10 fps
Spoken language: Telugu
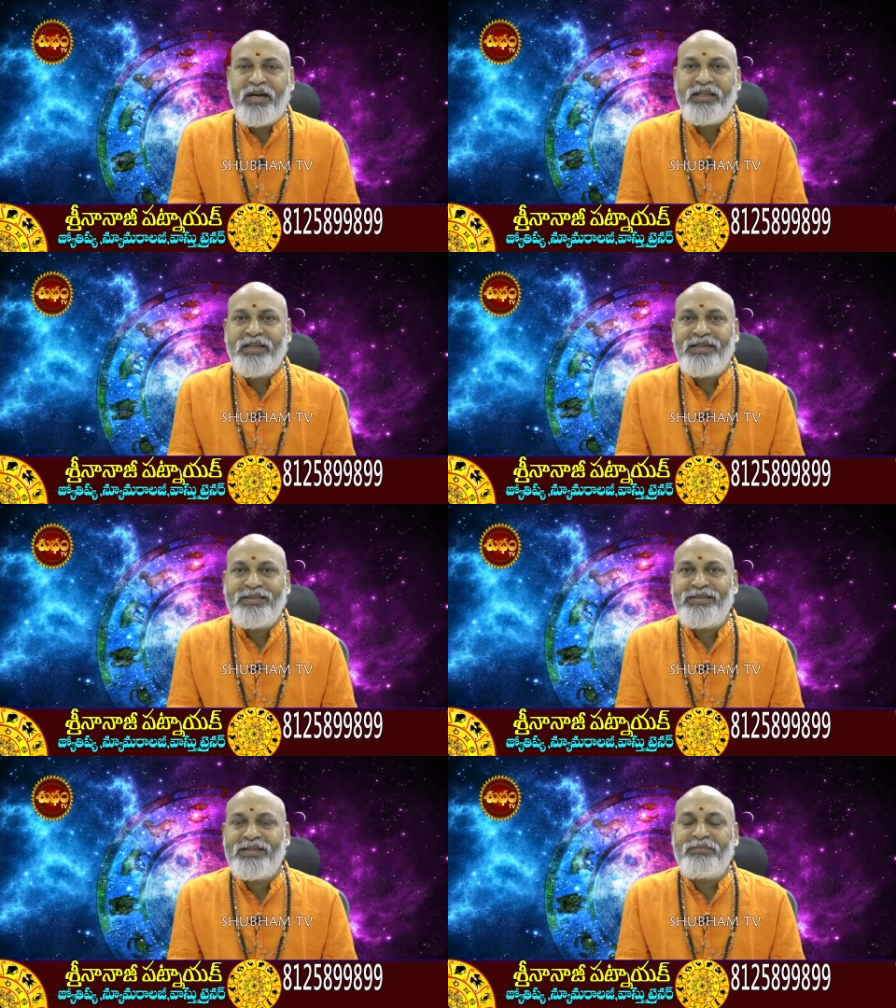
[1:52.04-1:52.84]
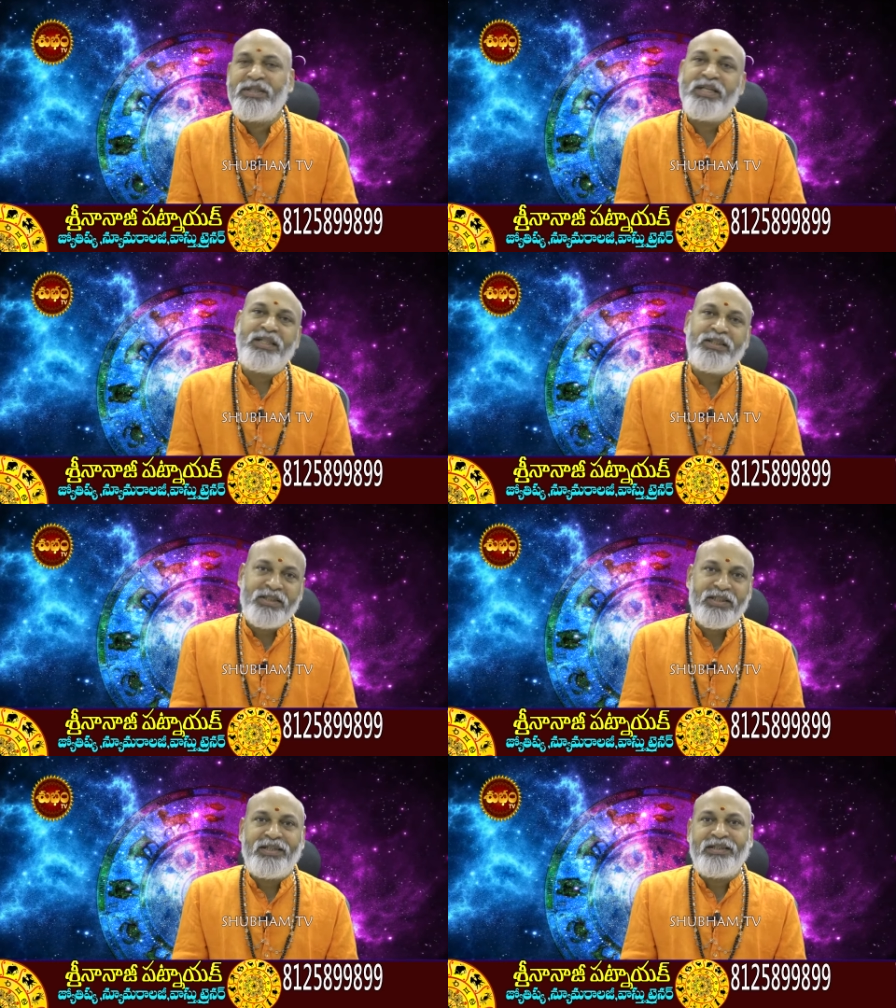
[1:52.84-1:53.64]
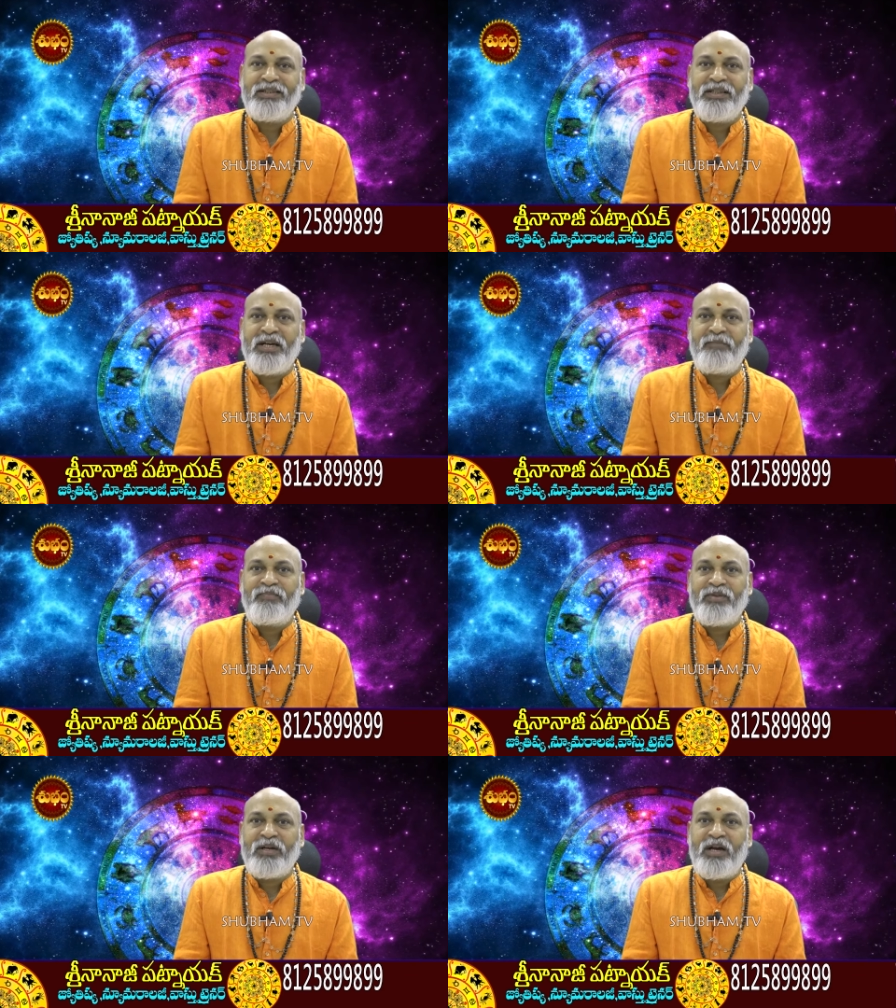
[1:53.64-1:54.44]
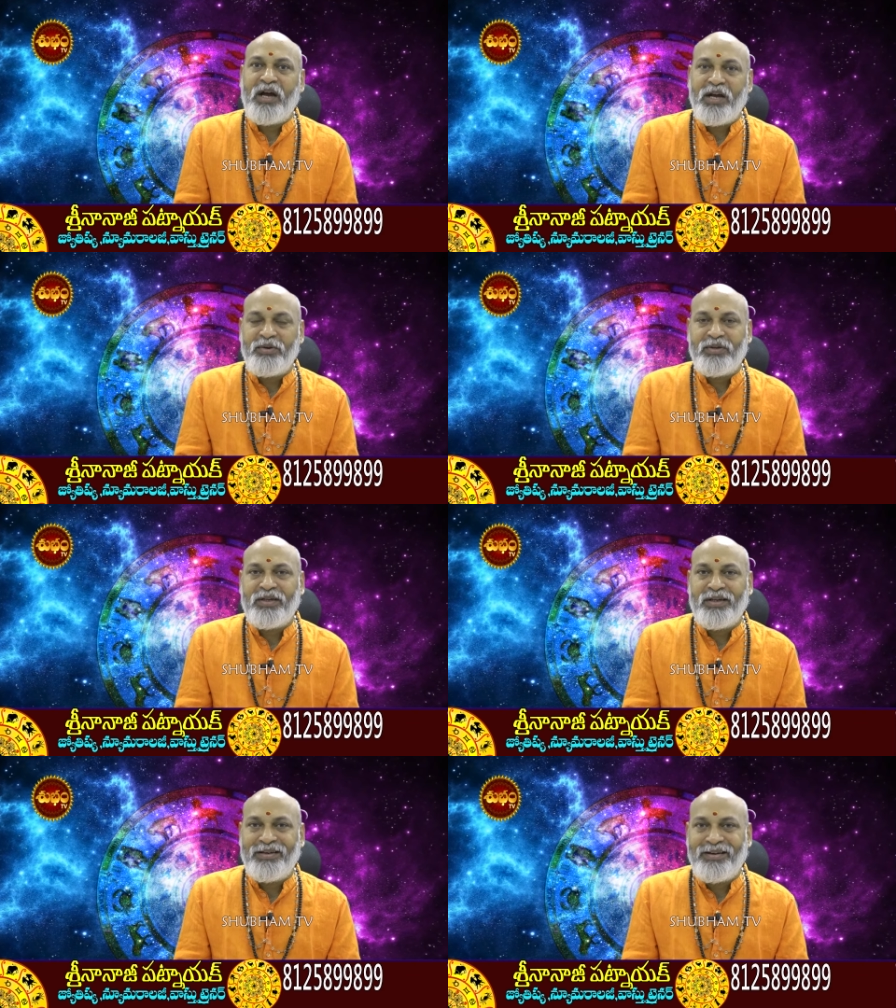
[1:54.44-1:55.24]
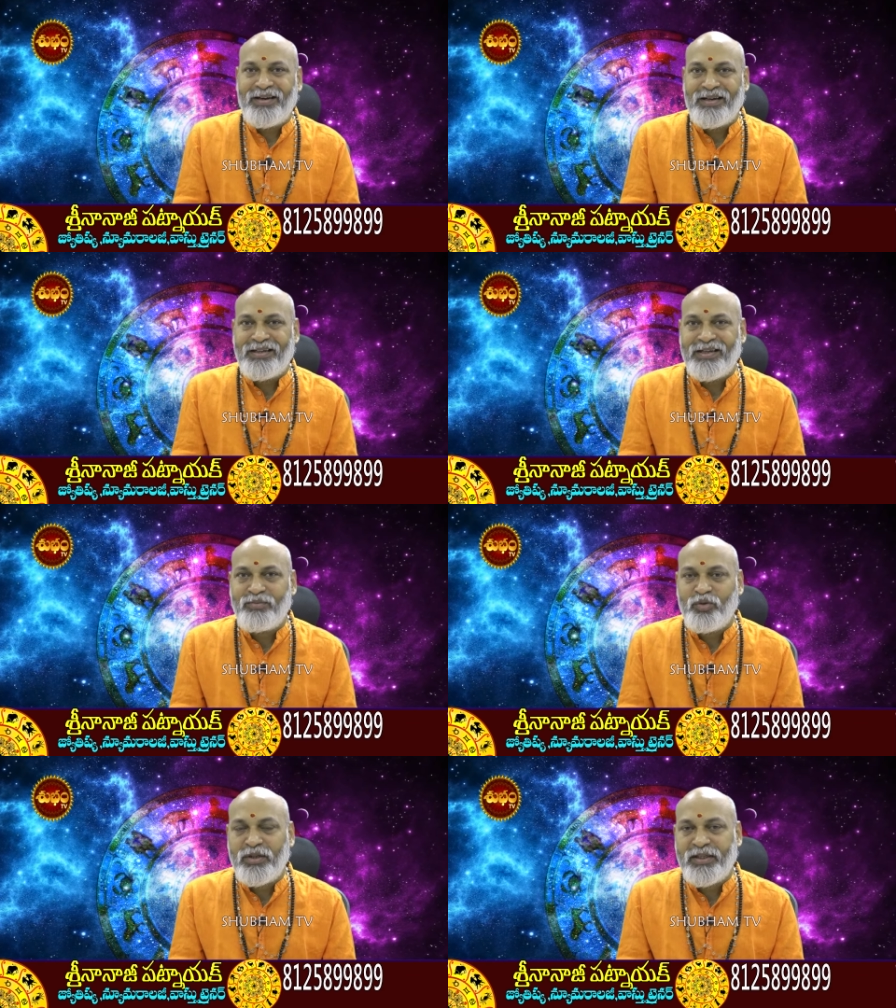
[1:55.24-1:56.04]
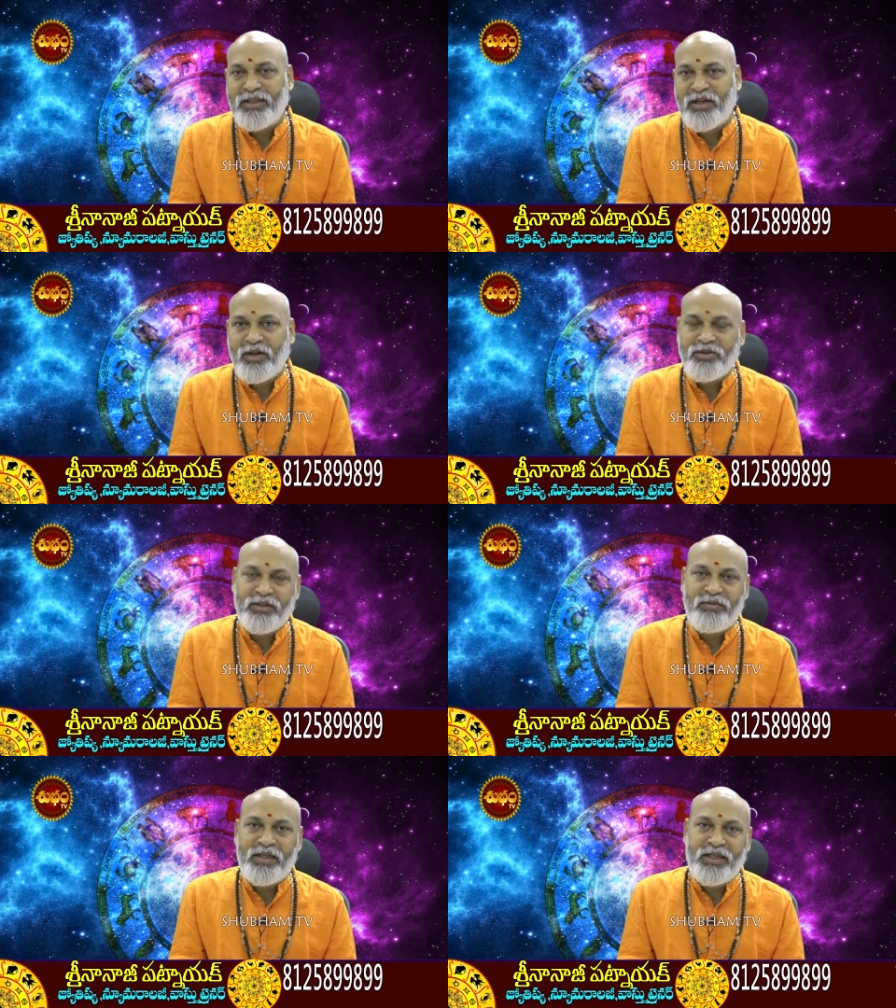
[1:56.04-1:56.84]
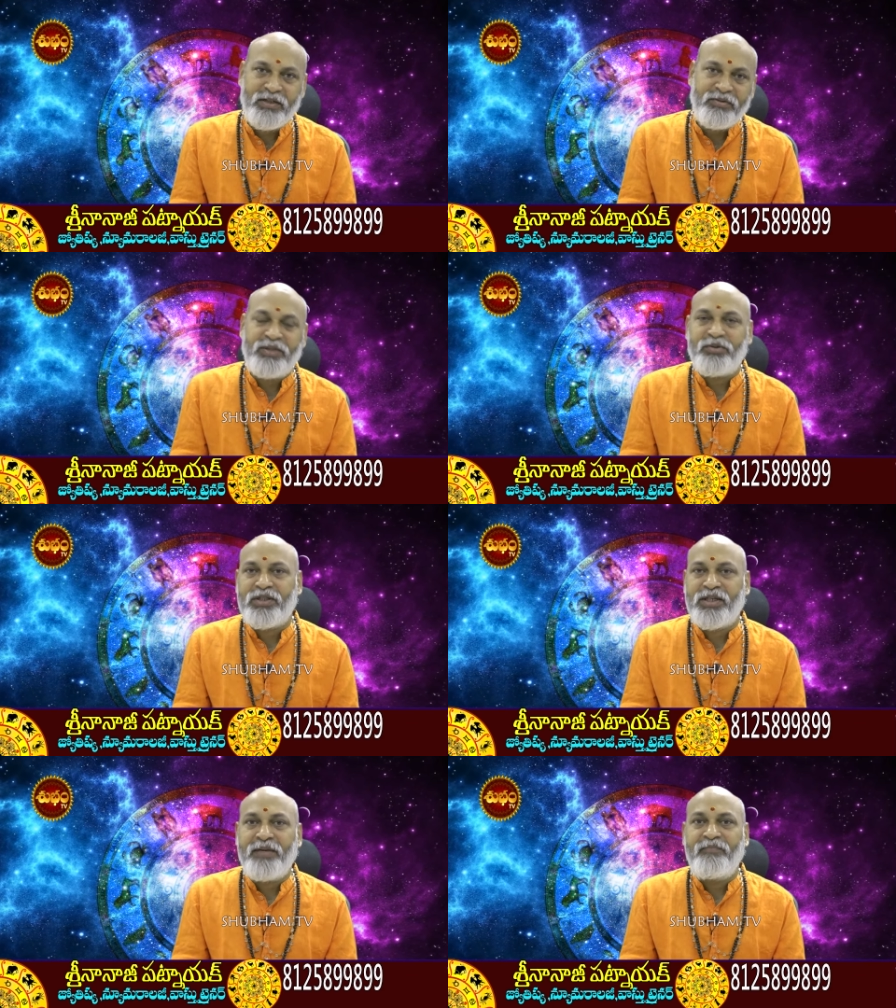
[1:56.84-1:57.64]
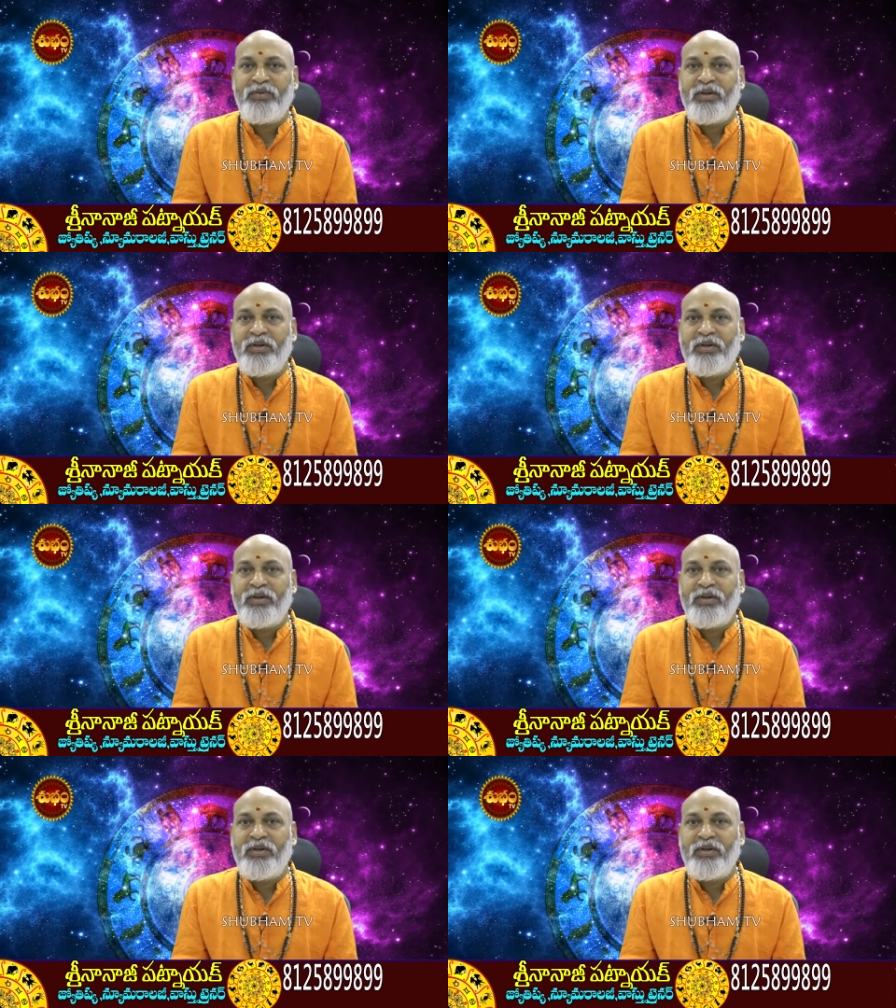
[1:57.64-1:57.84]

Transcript: అది జన్మ జాతక చక్రరీత్యా ఆ యొక్క లగ్నము లేదా రాసుల వారికి ఎటువంటి వస్తాయి